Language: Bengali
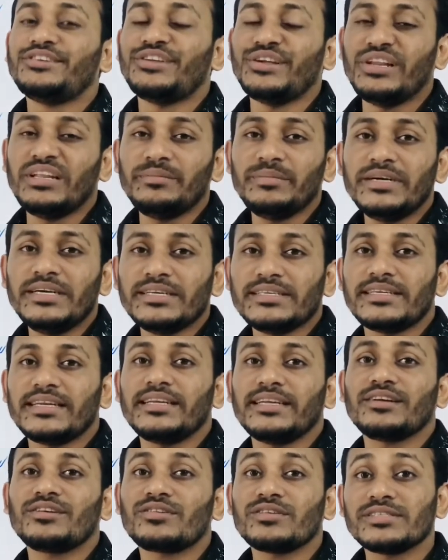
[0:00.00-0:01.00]

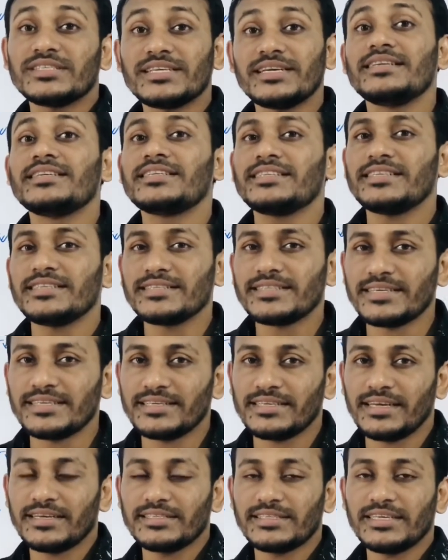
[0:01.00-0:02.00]
টেলিমেডিসিন কনসালটেশন
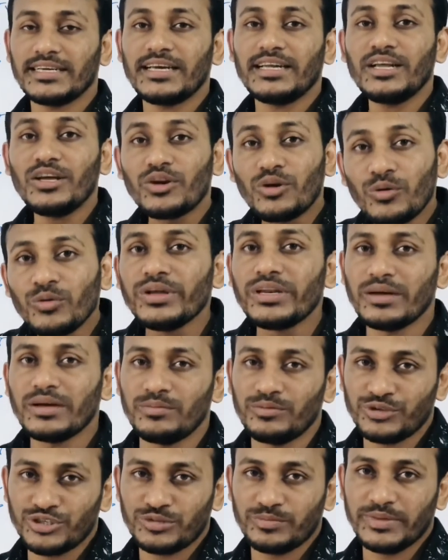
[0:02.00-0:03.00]
সেন্টার যেখানে রোগীরা
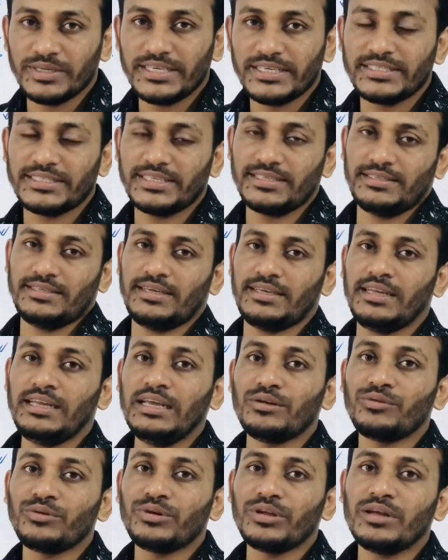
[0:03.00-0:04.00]
বসবে যে সেন্টারে
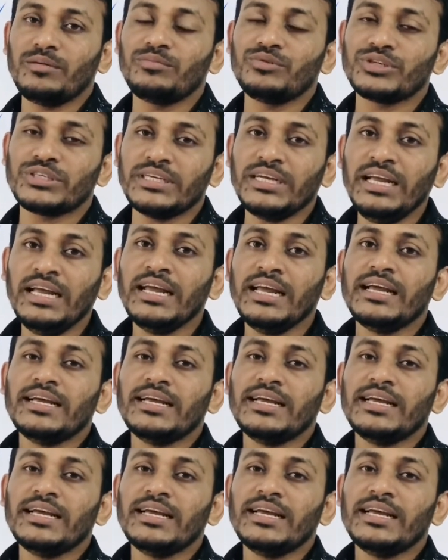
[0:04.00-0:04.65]
রোগীরা বসে